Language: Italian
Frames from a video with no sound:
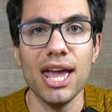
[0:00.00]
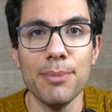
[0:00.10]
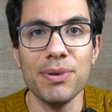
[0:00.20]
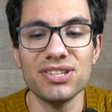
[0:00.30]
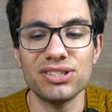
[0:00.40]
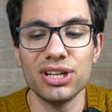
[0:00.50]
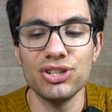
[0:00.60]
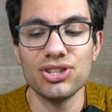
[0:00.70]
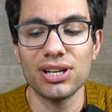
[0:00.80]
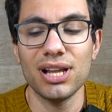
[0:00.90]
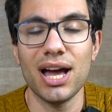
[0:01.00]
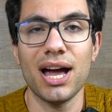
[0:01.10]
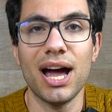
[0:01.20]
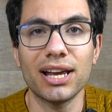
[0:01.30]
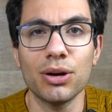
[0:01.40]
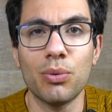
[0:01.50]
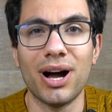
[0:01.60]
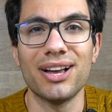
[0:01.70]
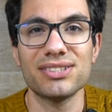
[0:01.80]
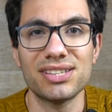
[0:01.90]
E per stringerla, anche
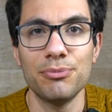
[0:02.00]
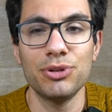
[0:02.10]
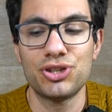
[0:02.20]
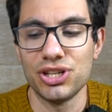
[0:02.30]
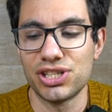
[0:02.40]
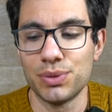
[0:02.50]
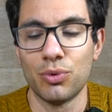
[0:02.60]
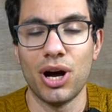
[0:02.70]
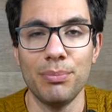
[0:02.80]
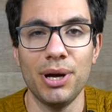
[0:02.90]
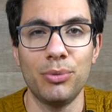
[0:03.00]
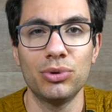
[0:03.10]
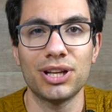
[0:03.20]
qua, semplicissimo. Abbiamo un